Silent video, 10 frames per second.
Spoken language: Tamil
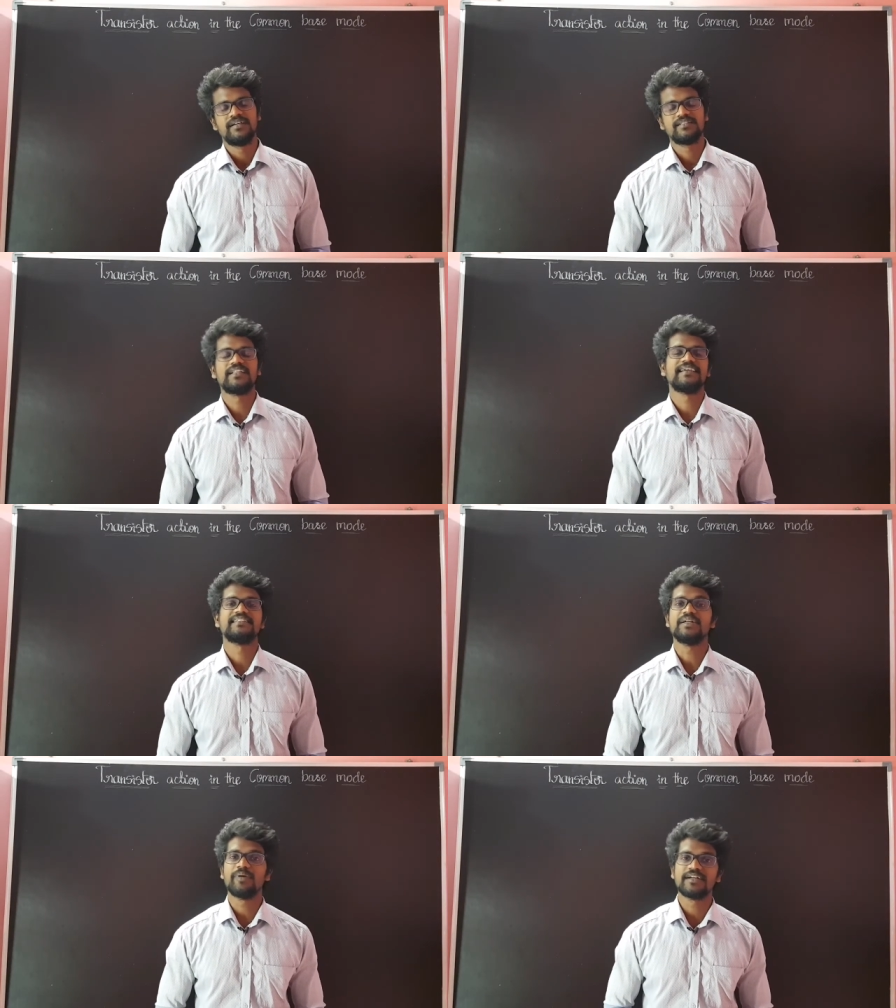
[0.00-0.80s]
இதில்
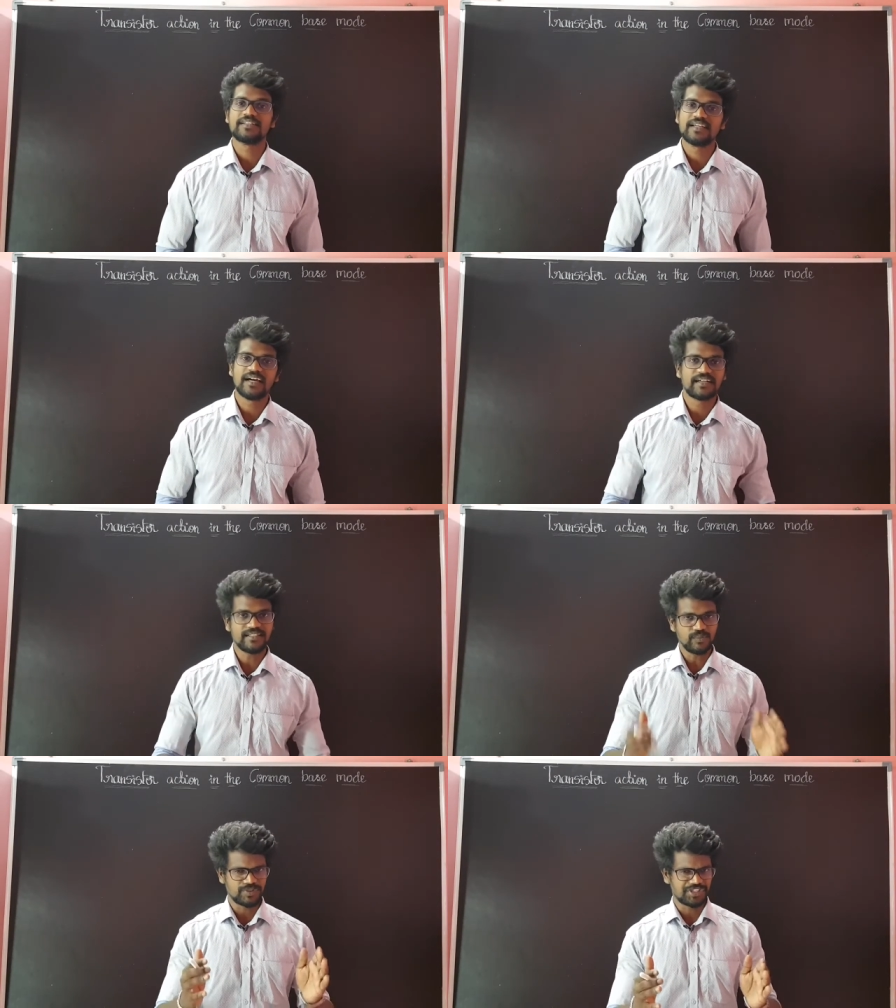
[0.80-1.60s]
எந்த மாதிரியான
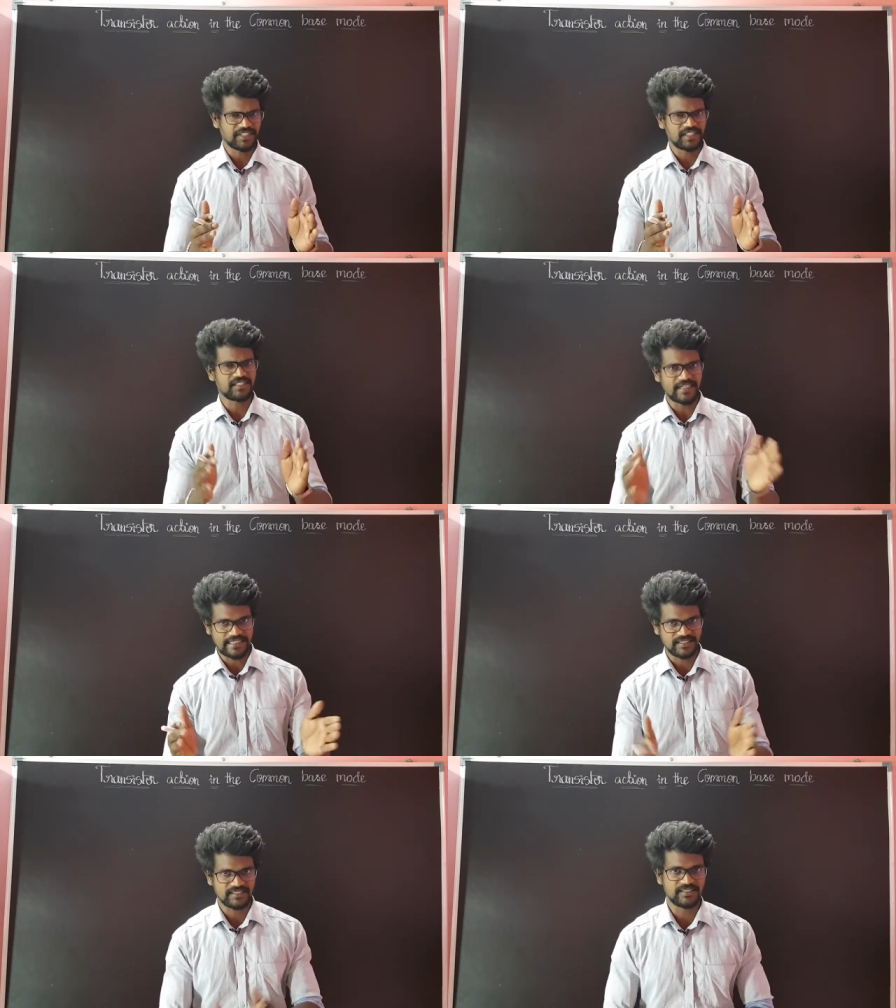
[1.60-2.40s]
விஷயங்கள்
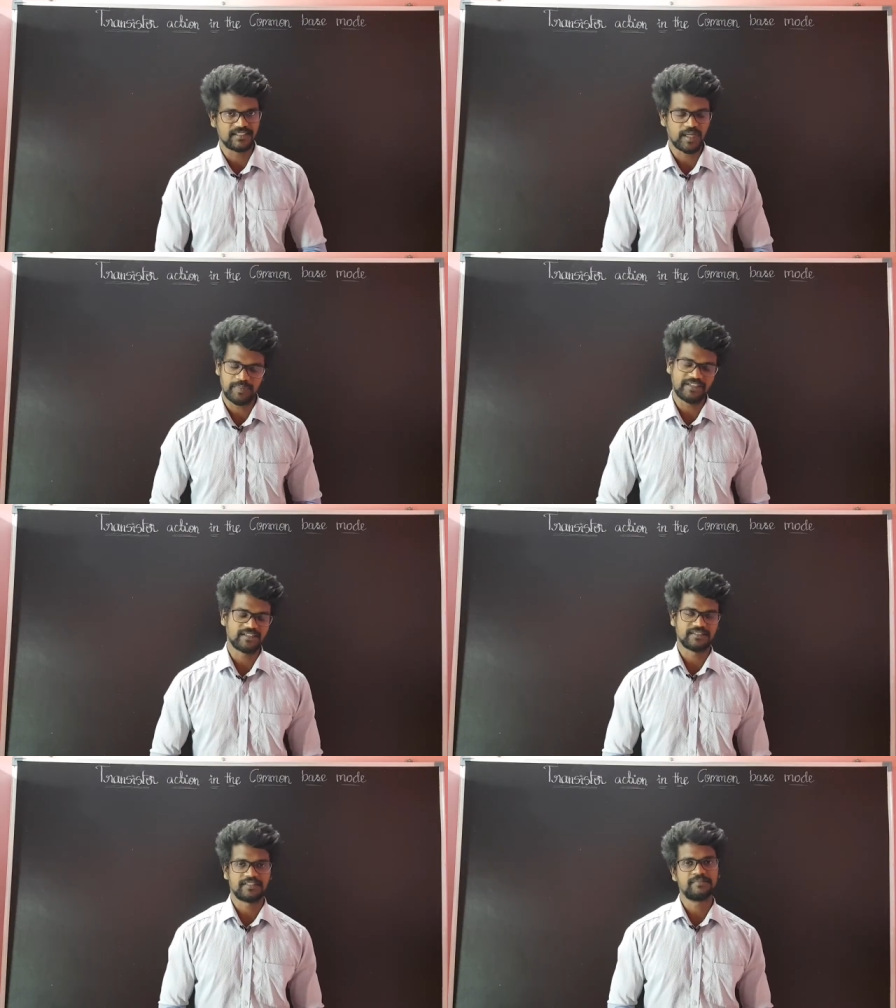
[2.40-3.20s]
நடக்குது
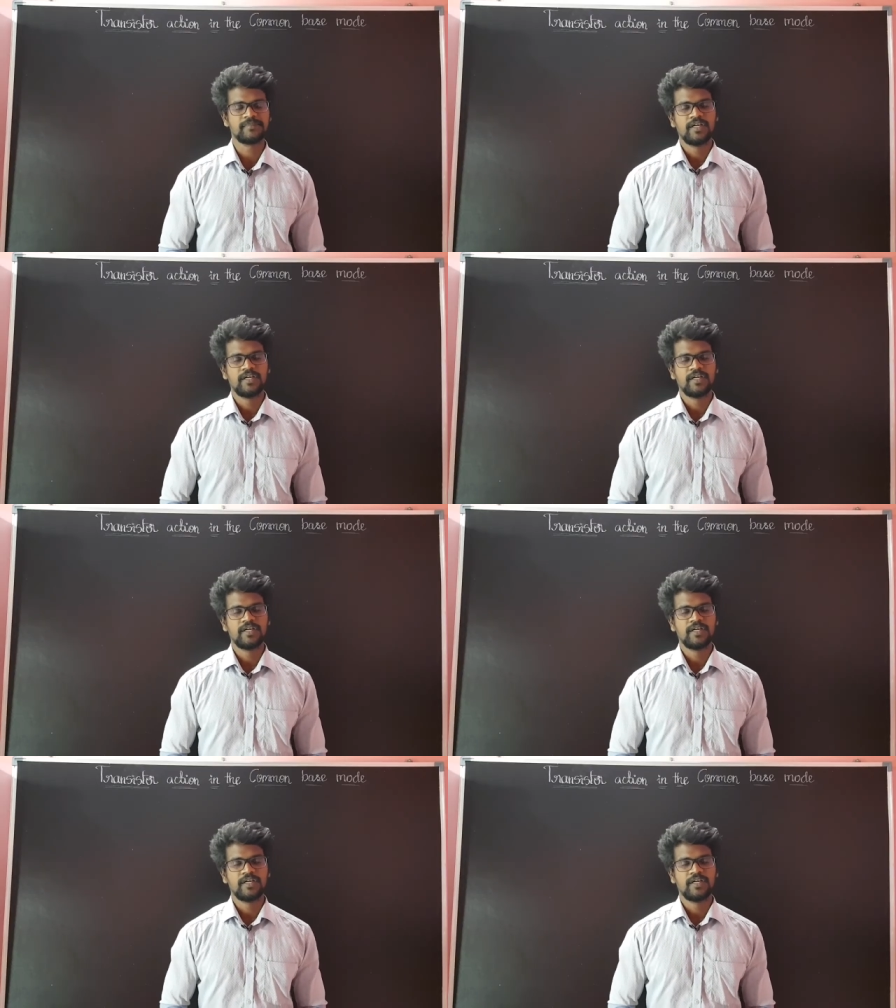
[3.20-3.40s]
அப்படின்றது தான்